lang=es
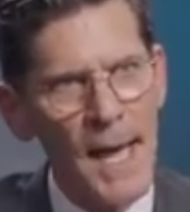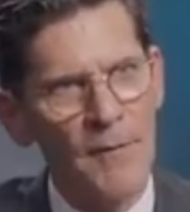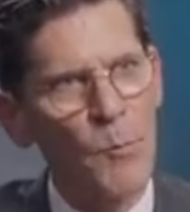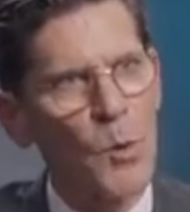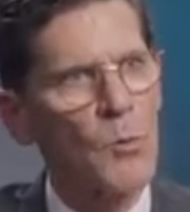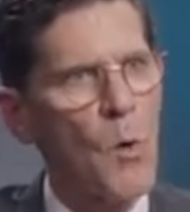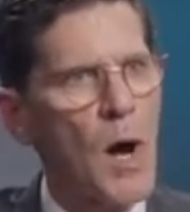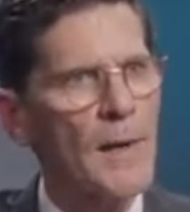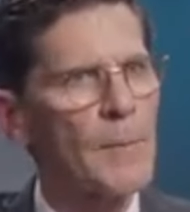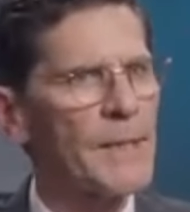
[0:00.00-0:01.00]
Tenemos que
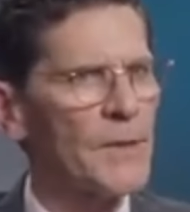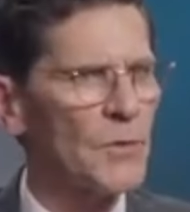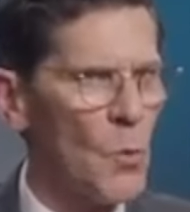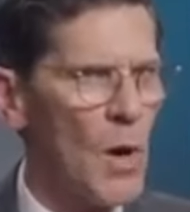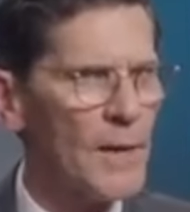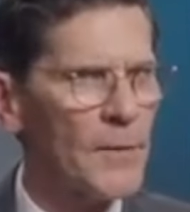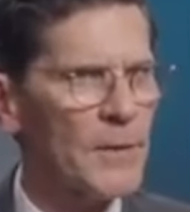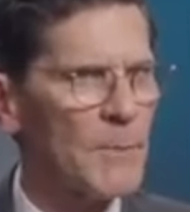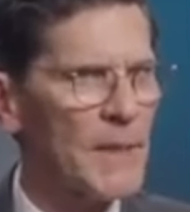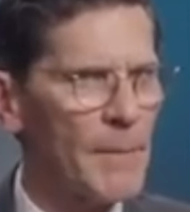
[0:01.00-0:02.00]
tener más agua porque
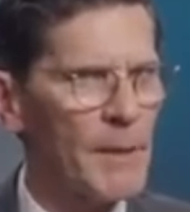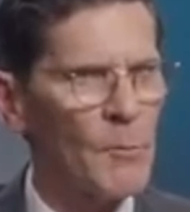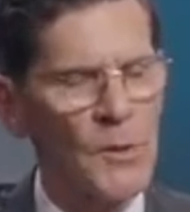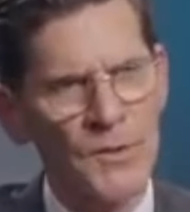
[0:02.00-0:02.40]
el agua se está